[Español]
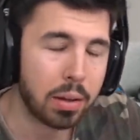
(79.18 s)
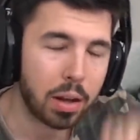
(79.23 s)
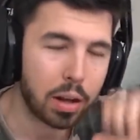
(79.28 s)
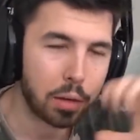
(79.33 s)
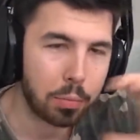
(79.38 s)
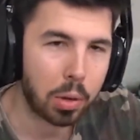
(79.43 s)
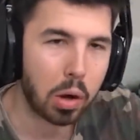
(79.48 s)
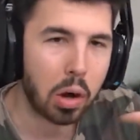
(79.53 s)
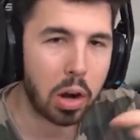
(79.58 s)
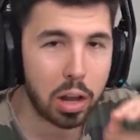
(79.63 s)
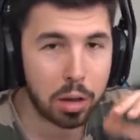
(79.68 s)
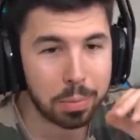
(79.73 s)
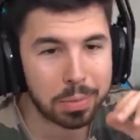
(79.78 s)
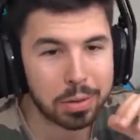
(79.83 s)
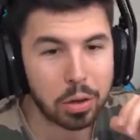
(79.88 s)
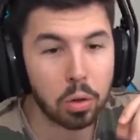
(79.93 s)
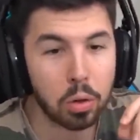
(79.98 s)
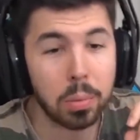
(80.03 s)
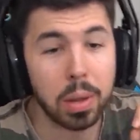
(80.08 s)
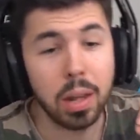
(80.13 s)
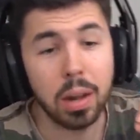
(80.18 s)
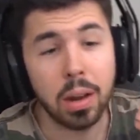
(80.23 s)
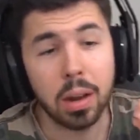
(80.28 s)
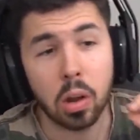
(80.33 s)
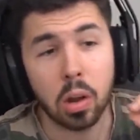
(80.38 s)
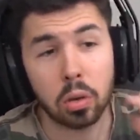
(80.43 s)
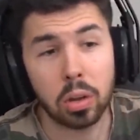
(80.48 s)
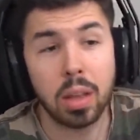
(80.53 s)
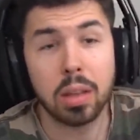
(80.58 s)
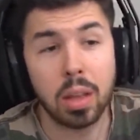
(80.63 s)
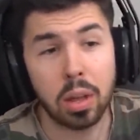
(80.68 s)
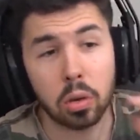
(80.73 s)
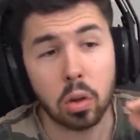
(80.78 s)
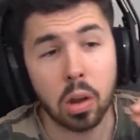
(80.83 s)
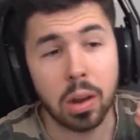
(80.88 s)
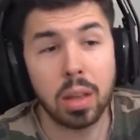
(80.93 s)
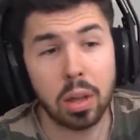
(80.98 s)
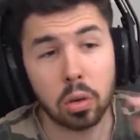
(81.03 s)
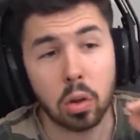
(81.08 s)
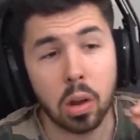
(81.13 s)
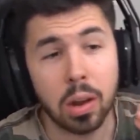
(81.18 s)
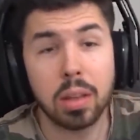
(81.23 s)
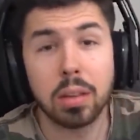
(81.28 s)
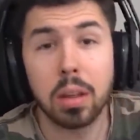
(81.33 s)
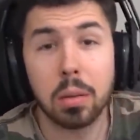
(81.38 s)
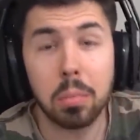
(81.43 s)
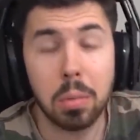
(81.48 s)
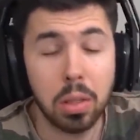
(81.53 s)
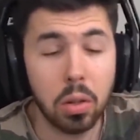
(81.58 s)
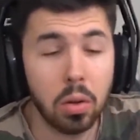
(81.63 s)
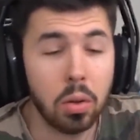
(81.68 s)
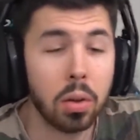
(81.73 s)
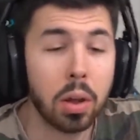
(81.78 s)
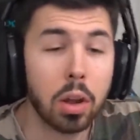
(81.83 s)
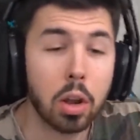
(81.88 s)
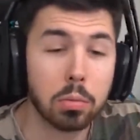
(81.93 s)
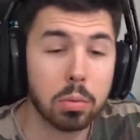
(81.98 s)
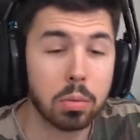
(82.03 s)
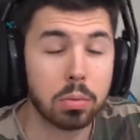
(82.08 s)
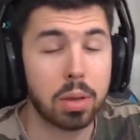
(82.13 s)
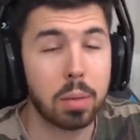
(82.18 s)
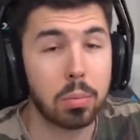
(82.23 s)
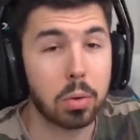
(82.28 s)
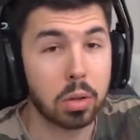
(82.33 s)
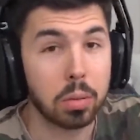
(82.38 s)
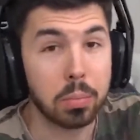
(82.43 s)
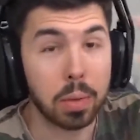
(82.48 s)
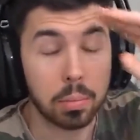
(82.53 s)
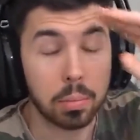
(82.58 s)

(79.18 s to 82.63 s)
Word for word: Espero que lo hayáis pasado bien, que os haya, servido. Nos vemos la próxima.